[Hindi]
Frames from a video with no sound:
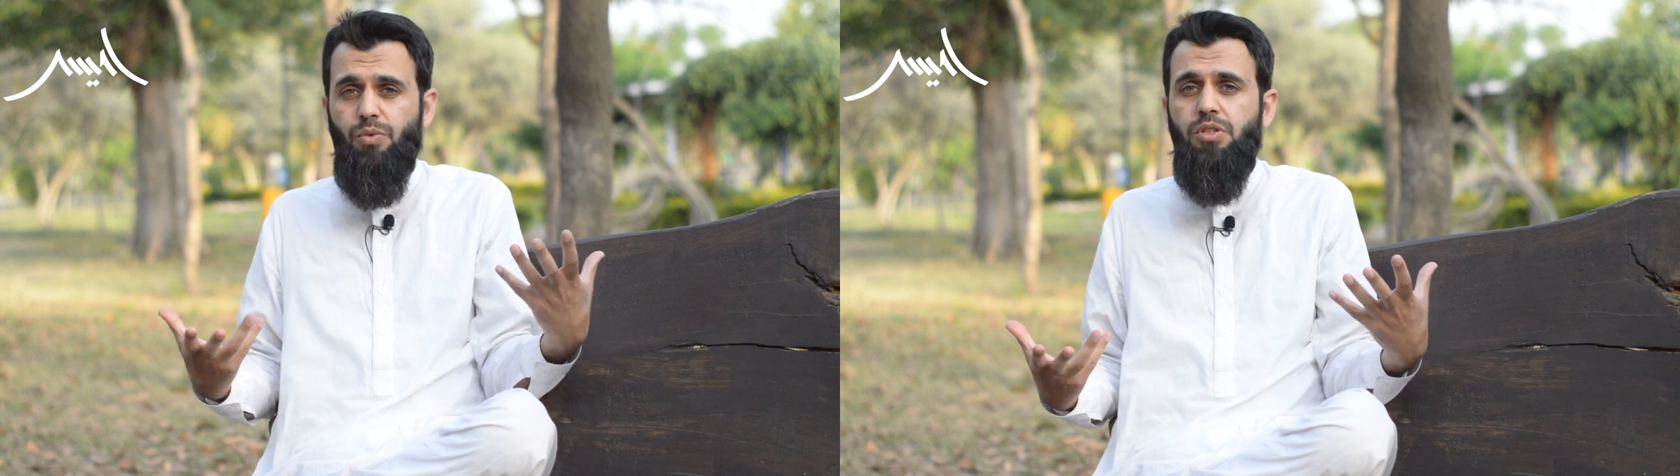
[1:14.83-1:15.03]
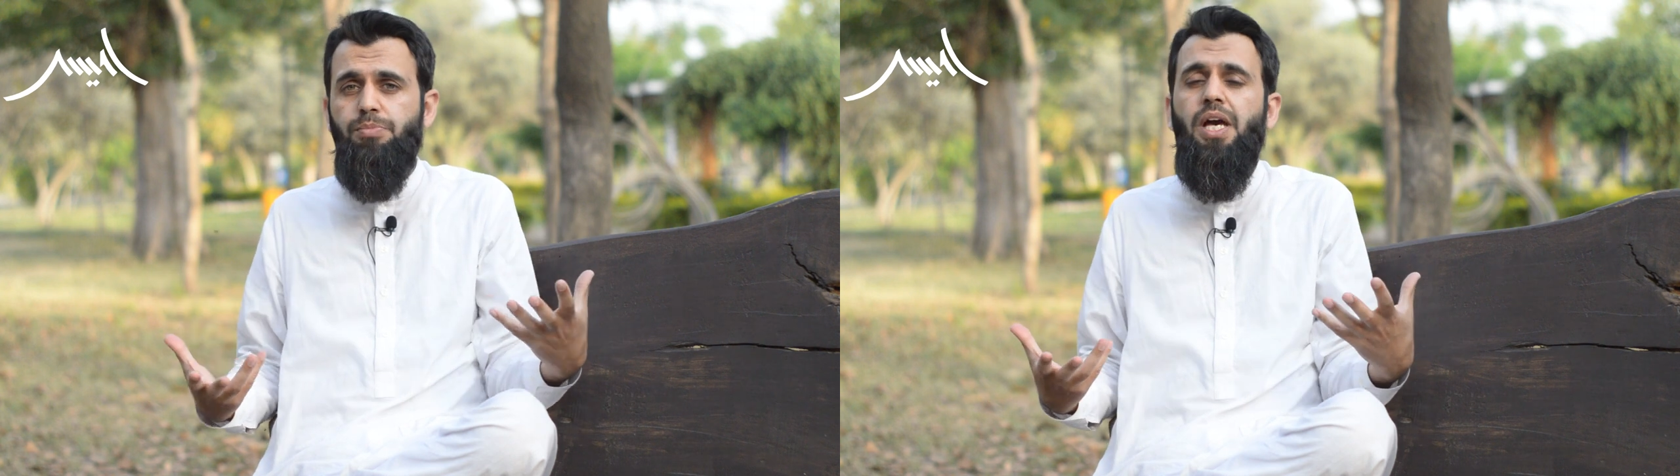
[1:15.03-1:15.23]

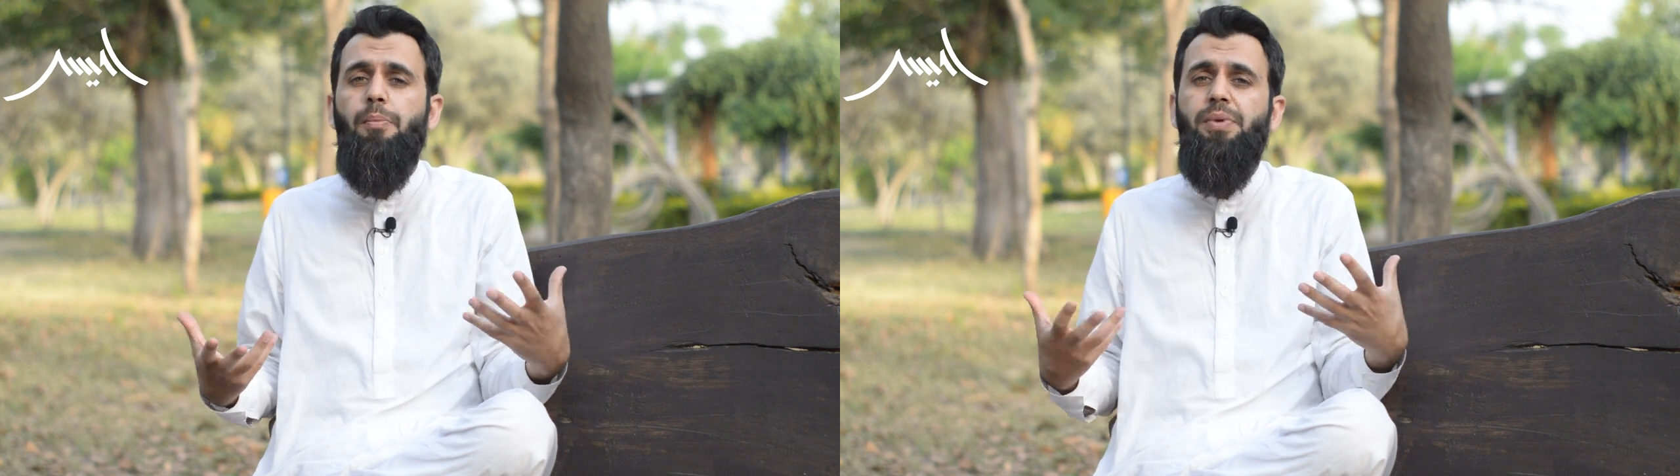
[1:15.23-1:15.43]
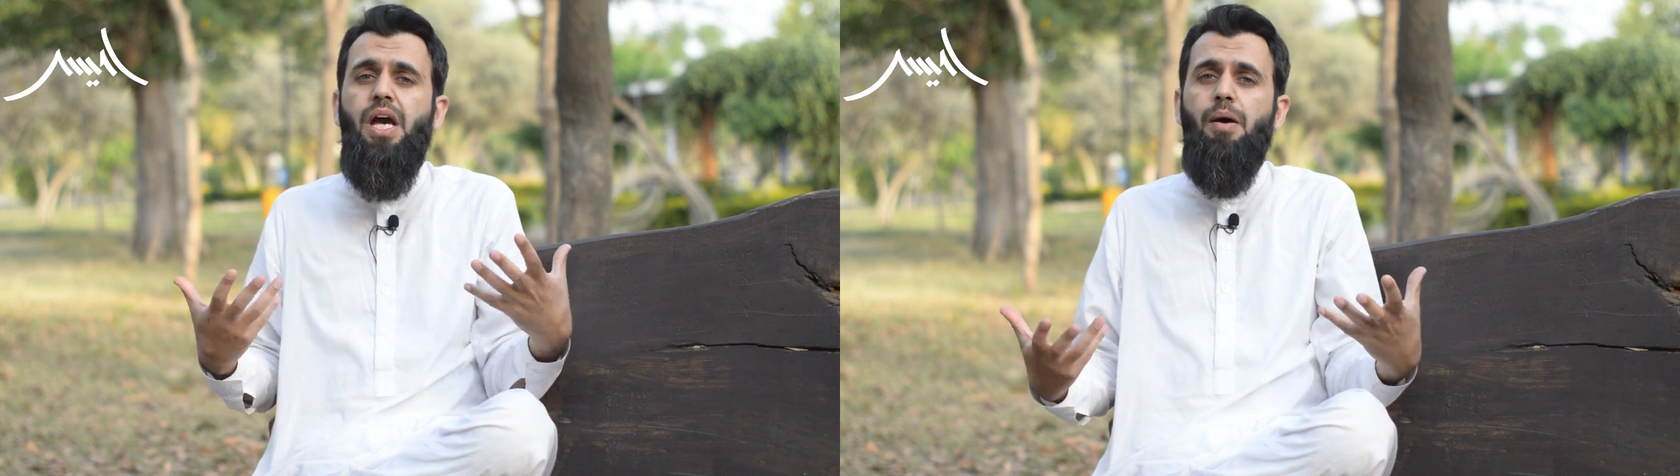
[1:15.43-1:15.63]
उसमें
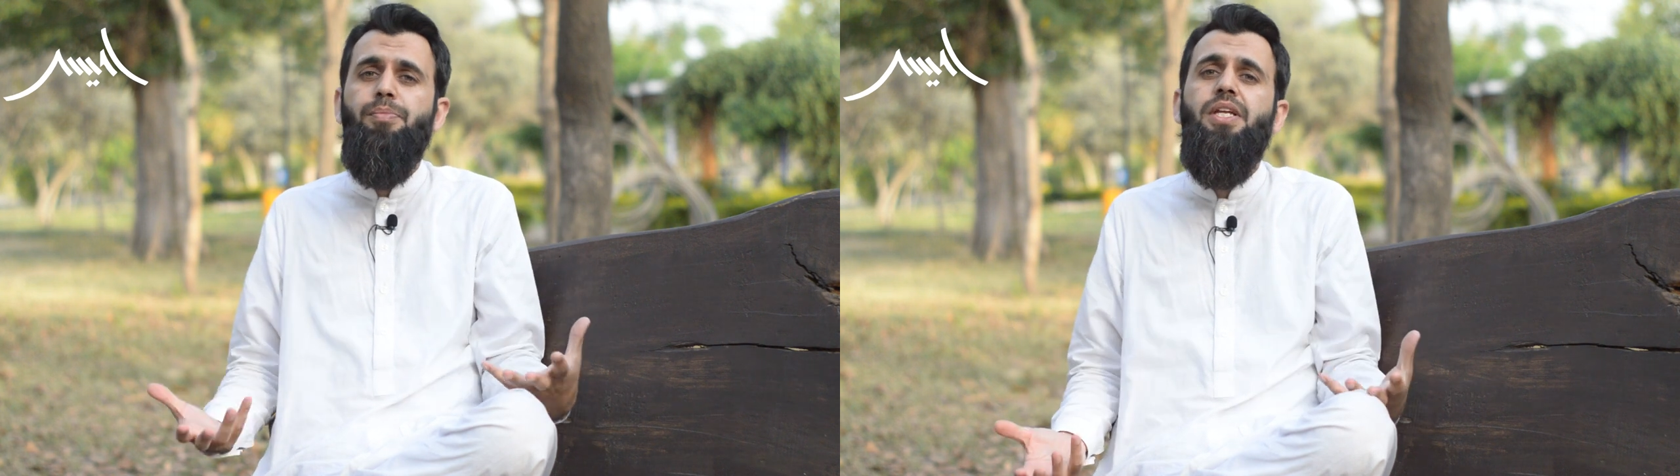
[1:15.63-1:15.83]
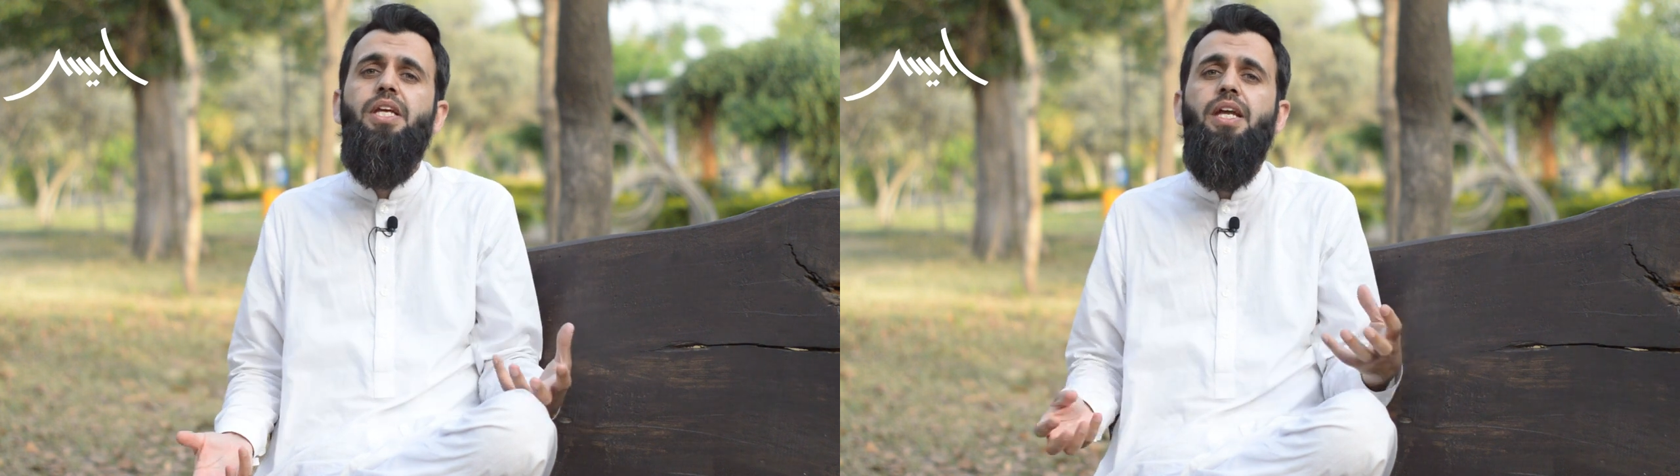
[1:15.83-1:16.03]
अपने
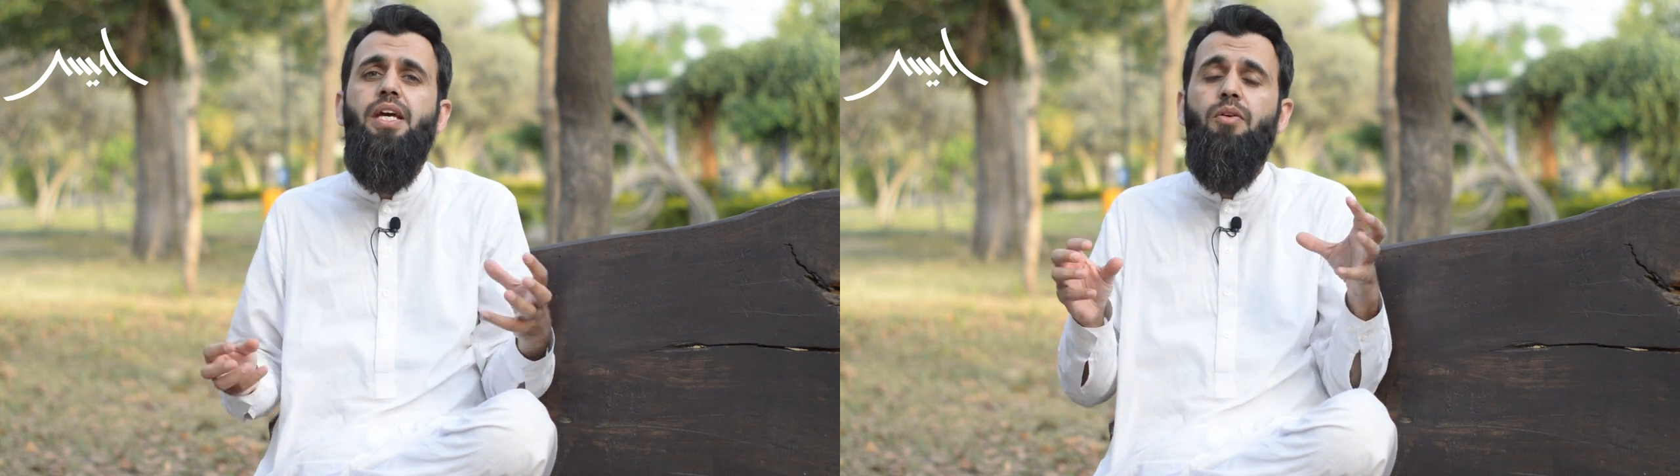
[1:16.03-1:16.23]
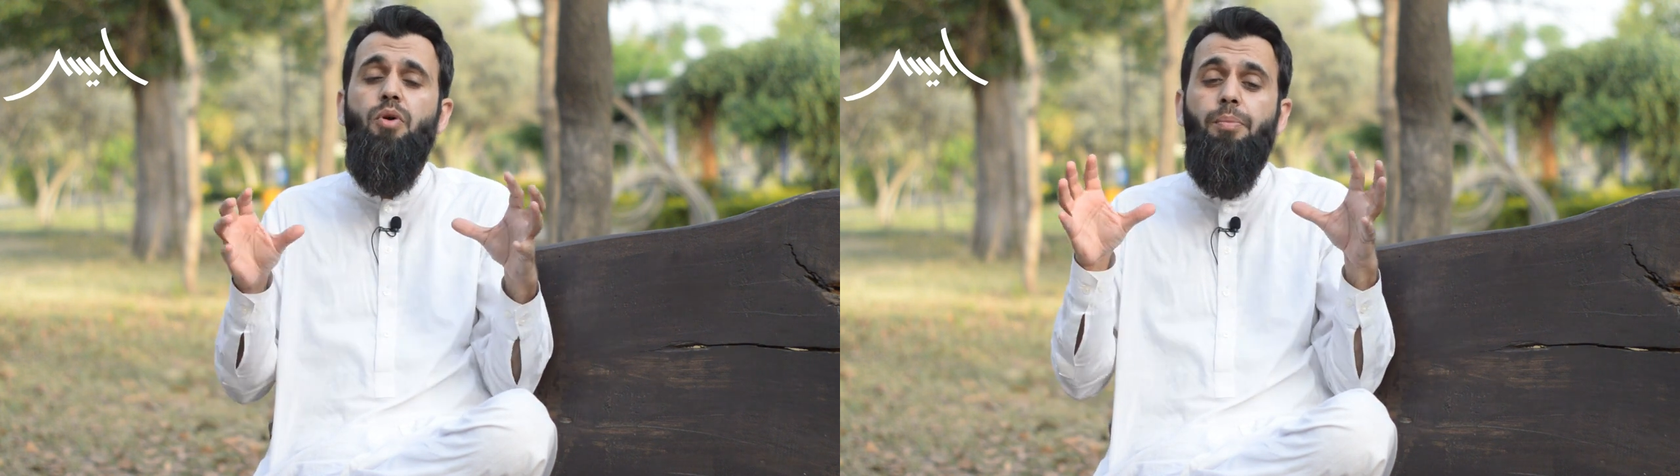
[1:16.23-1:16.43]
आप में नहीं
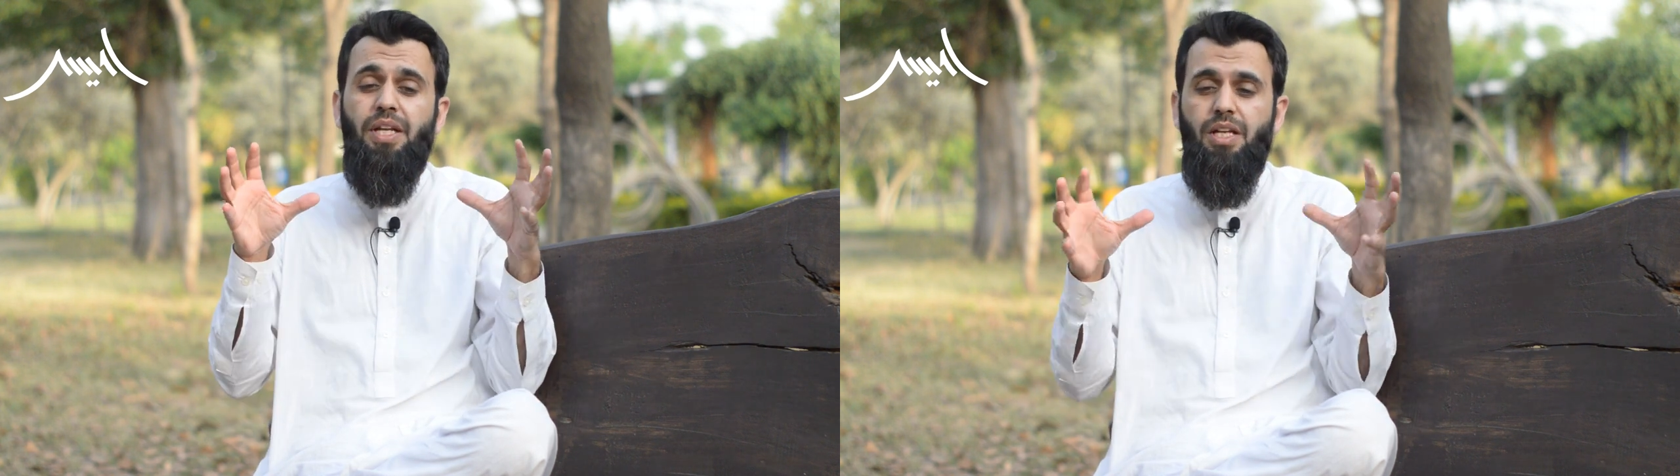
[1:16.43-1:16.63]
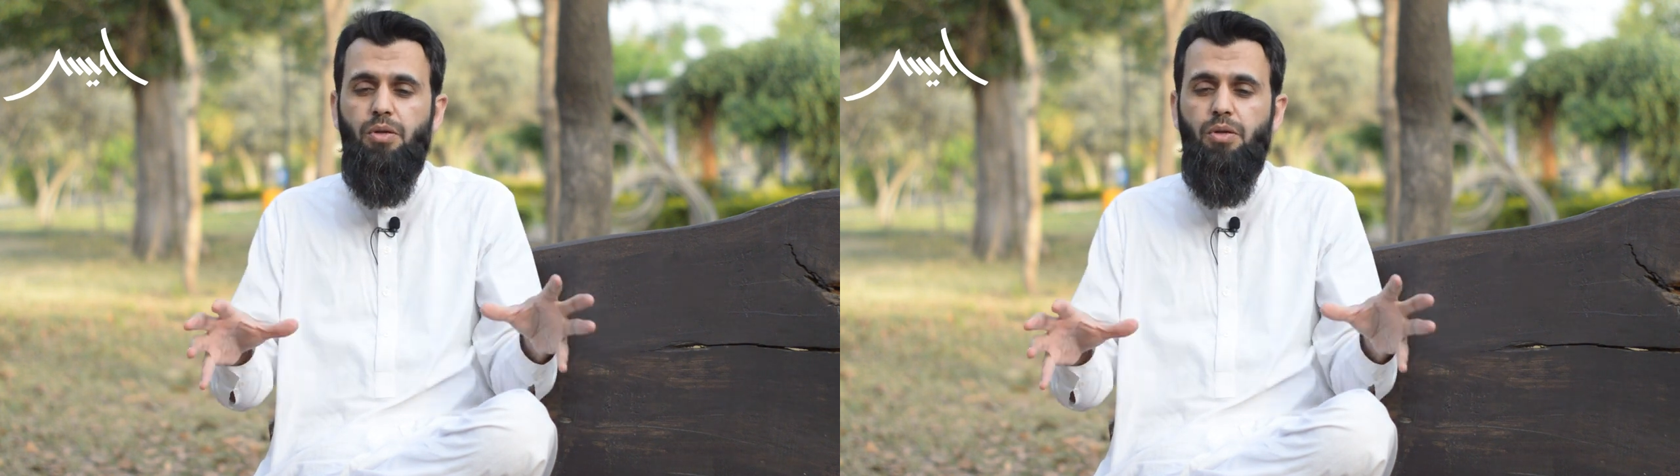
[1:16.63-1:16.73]
रहेंगे वो आपके